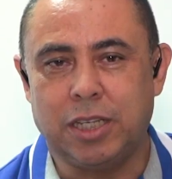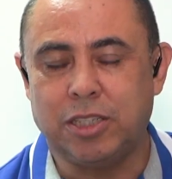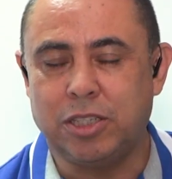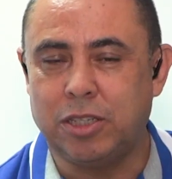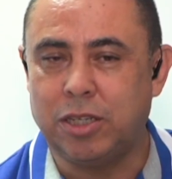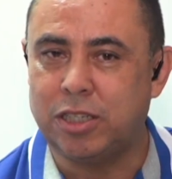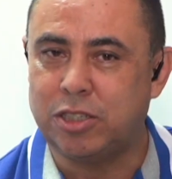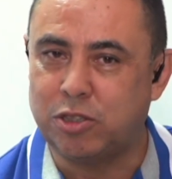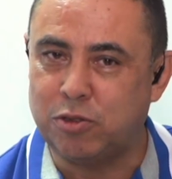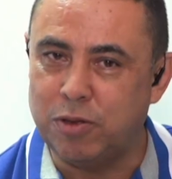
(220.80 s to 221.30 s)

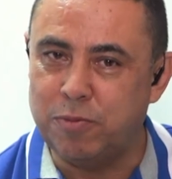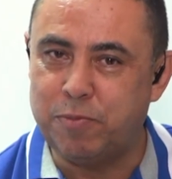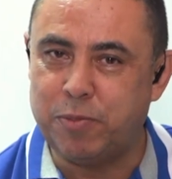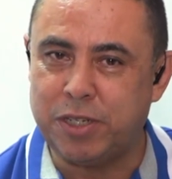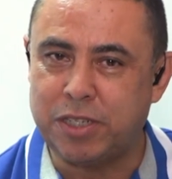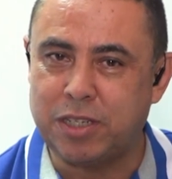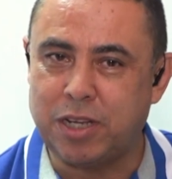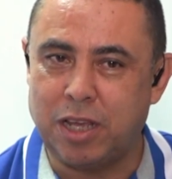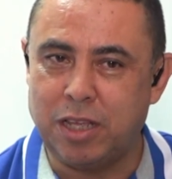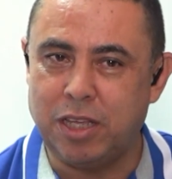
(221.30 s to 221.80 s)
eh, estuve en
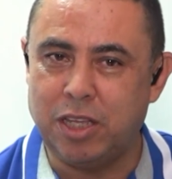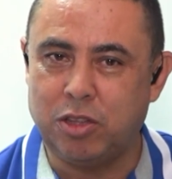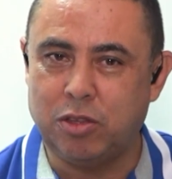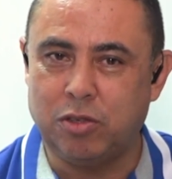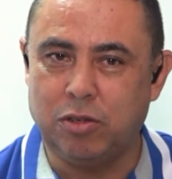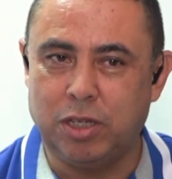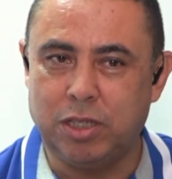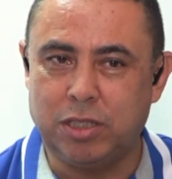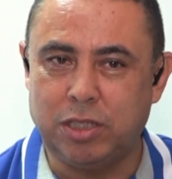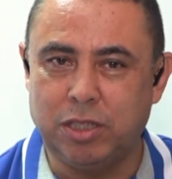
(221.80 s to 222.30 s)

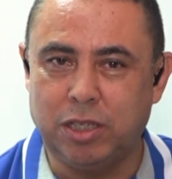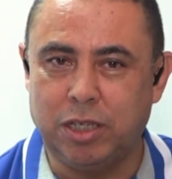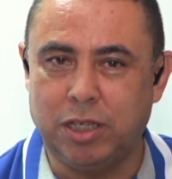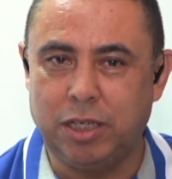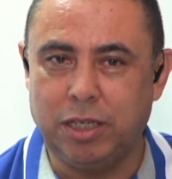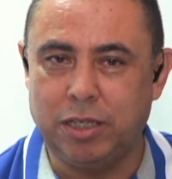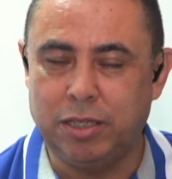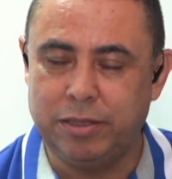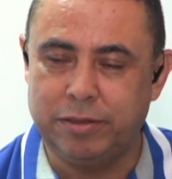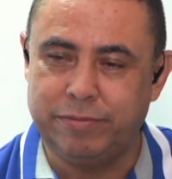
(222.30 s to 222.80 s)
Pescadito
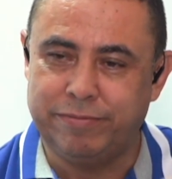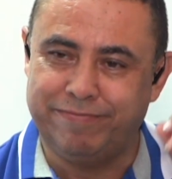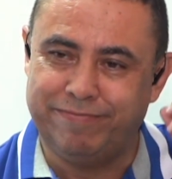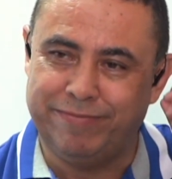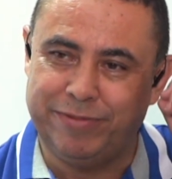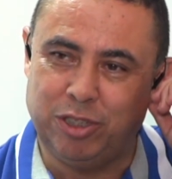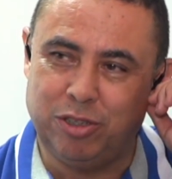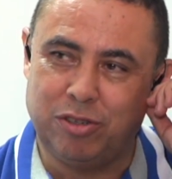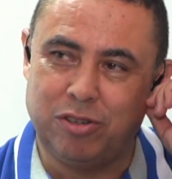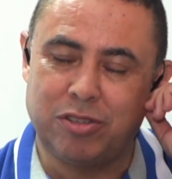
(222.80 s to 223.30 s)
hace,
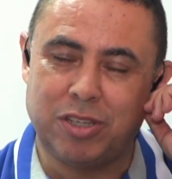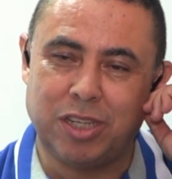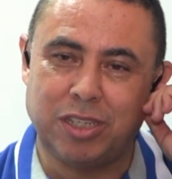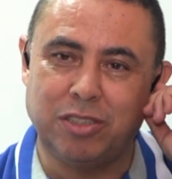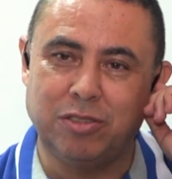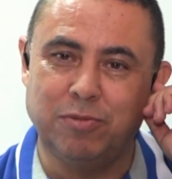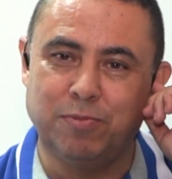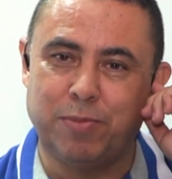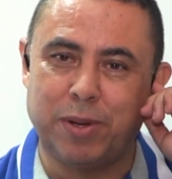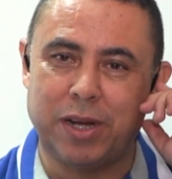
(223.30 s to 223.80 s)
yo creo que
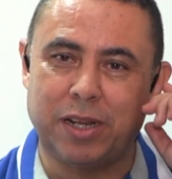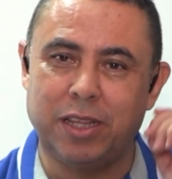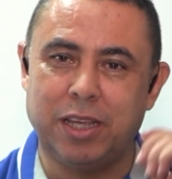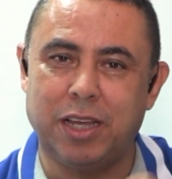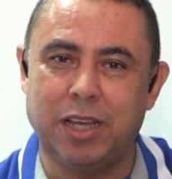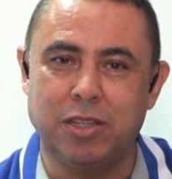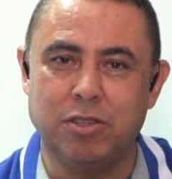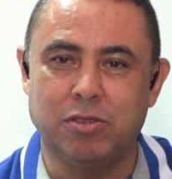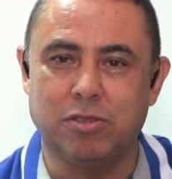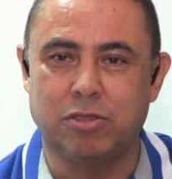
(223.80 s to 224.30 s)
hace un par
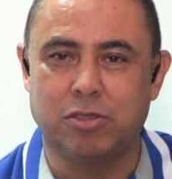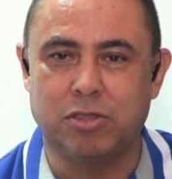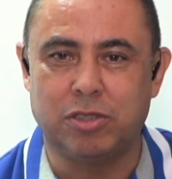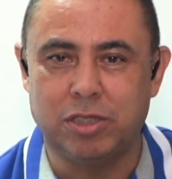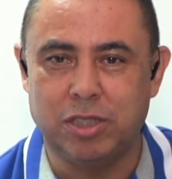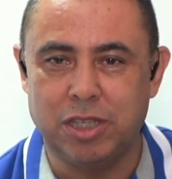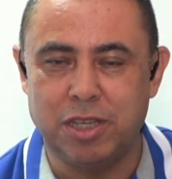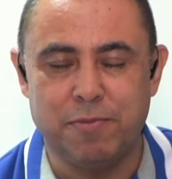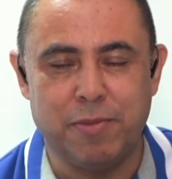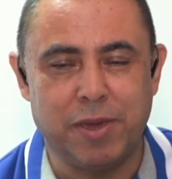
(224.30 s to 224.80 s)
de
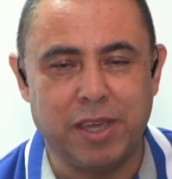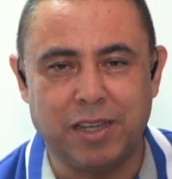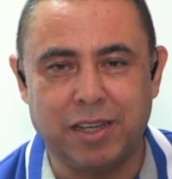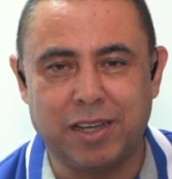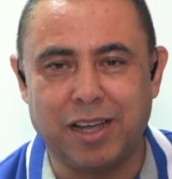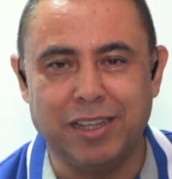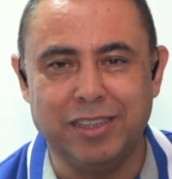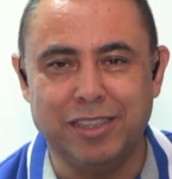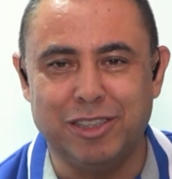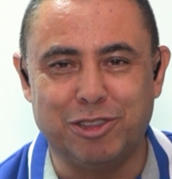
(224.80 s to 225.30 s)
años y me
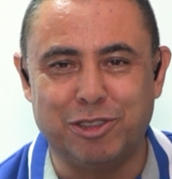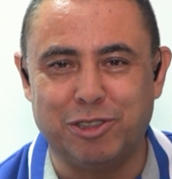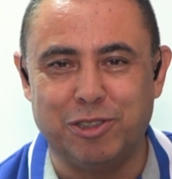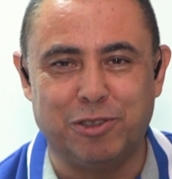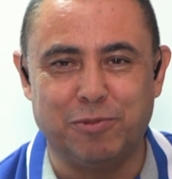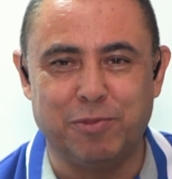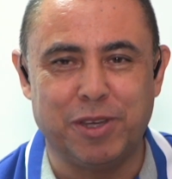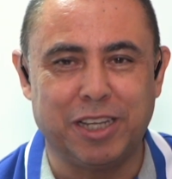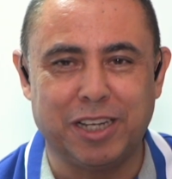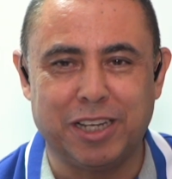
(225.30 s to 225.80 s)

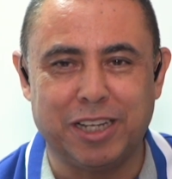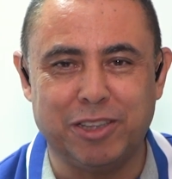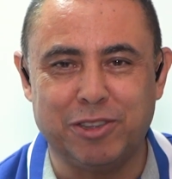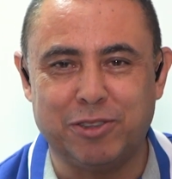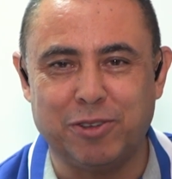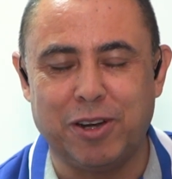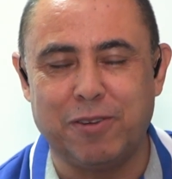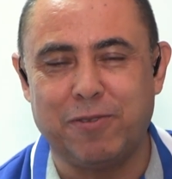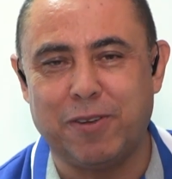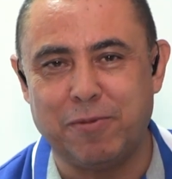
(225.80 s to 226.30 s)
encantó, me
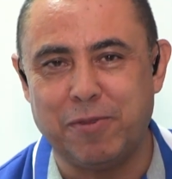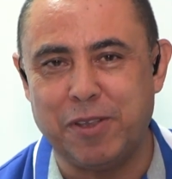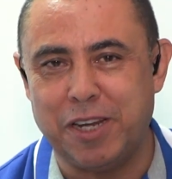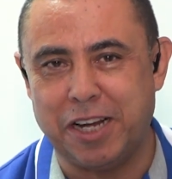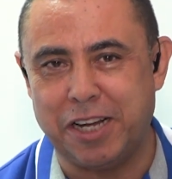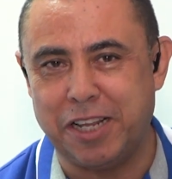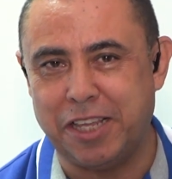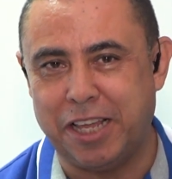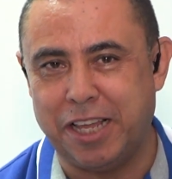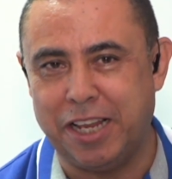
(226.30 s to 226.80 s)
encantó la
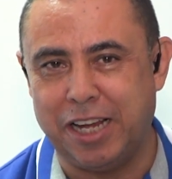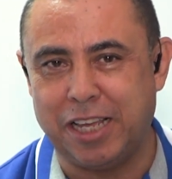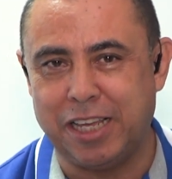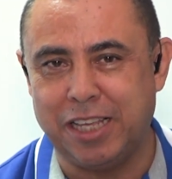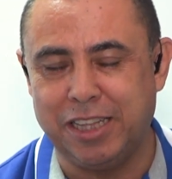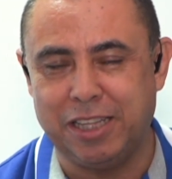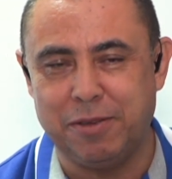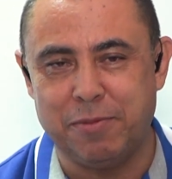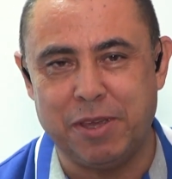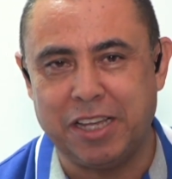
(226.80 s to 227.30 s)
familiaridad de la
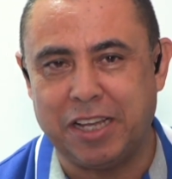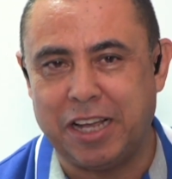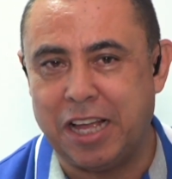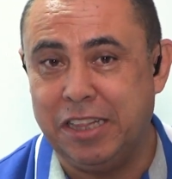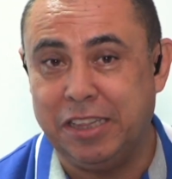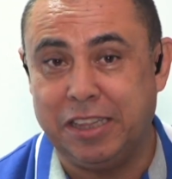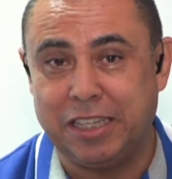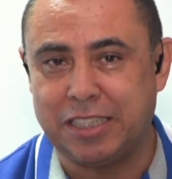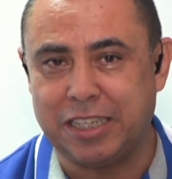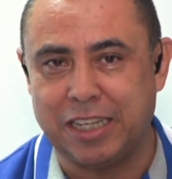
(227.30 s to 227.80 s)
gente, me
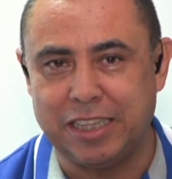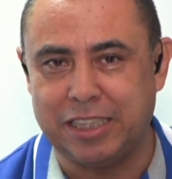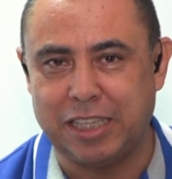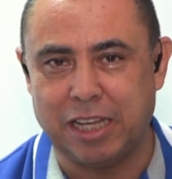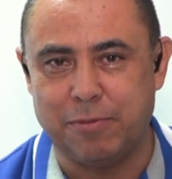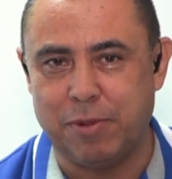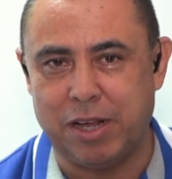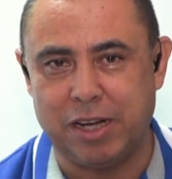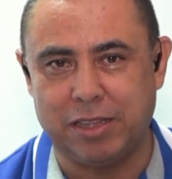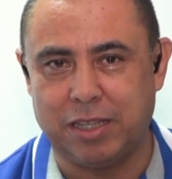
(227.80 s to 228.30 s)
encanta
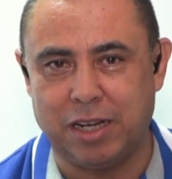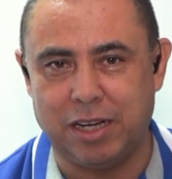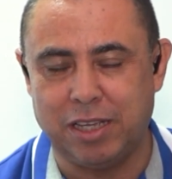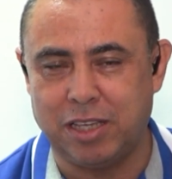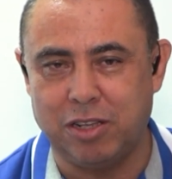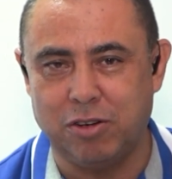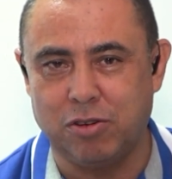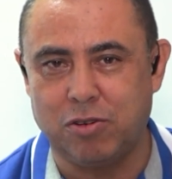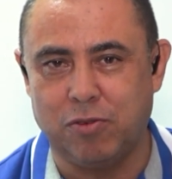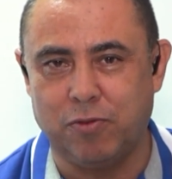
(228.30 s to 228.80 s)
Santa Marta, le
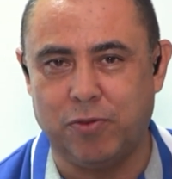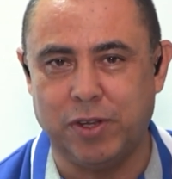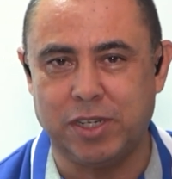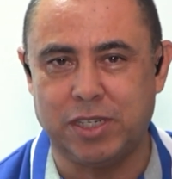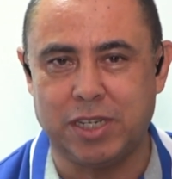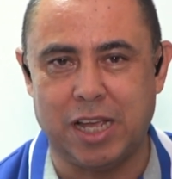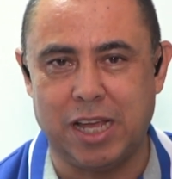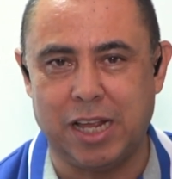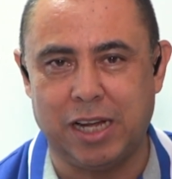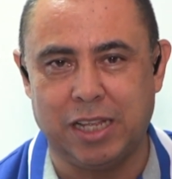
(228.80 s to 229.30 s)
quiero
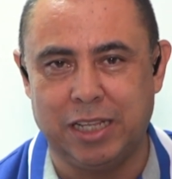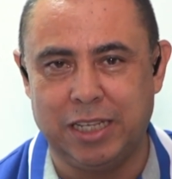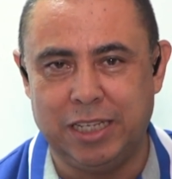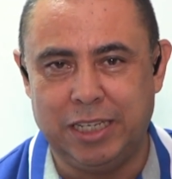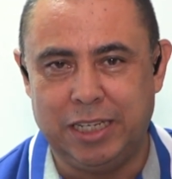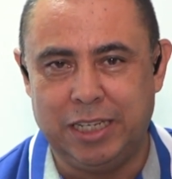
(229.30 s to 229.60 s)
confesar,